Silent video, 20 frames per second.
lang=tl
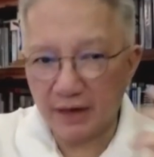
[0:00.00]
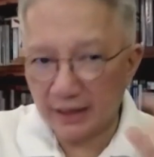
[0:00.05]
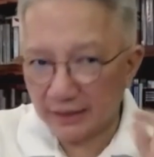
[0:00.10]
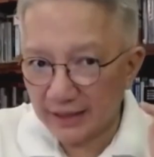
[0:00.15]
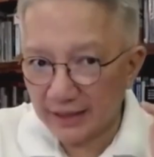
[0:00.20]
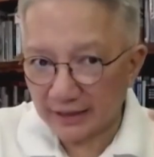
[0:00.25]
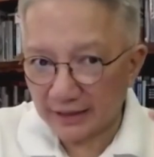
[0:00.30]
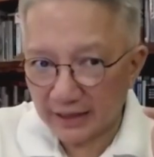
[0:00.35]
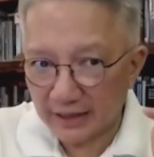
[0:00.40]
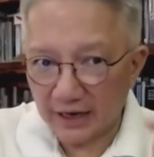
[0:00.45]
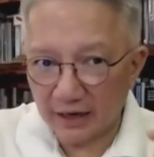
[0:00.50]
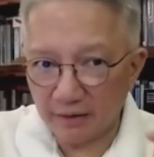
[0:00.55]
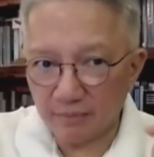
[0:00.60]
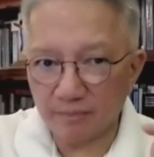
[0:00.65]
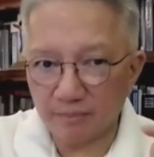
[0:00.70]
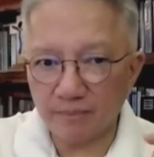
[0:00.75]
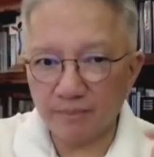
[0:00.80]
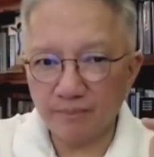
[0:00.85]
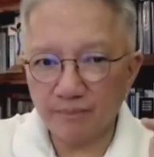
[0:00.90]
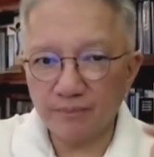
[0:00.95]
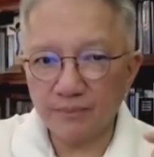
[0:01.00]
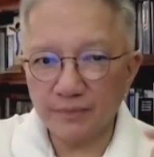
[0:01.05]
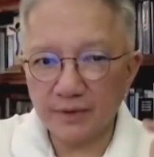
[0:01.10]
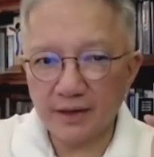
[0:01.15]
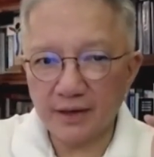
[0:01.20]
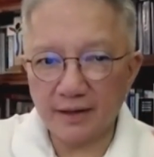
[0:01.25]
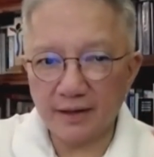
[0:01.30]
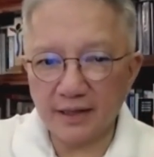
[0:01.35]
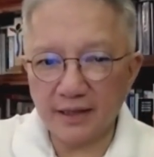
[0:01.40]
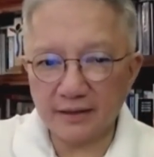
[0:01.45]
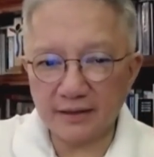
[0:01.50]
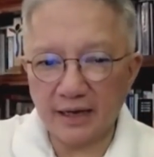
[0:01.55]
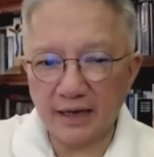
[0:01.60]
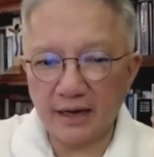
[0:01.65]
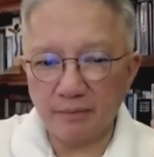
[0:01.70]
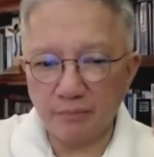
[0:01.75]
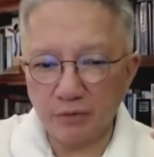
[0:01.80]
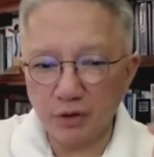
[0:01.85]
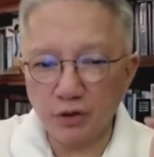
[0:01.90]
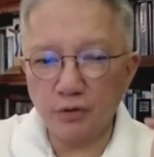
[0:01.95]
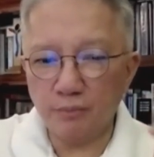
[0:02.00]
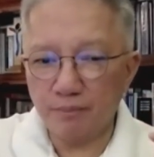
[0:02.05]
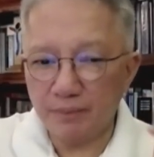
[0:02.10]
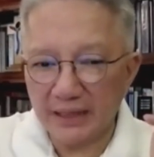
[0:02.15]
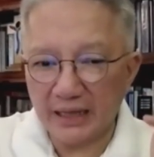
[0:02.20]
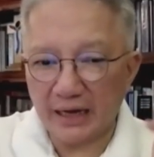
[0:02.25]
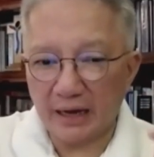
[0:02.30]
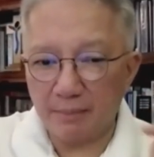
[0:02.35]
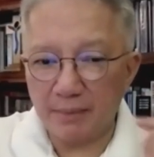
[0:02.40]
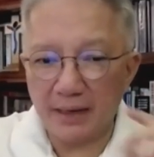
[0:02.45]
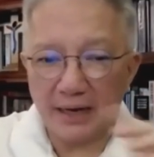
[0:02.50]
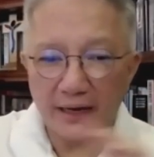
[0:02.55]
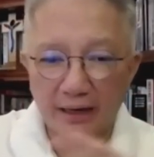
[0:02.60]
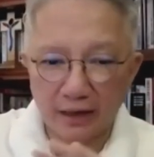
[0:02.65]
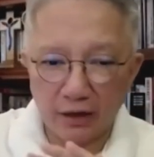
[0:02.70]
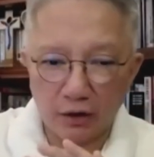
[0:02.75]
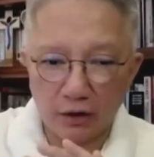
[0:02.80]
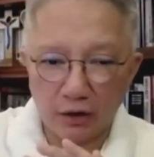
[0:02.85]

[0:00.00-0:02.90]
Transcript: At that time, at that time, yeah, yun yung pinakamalaki yes. all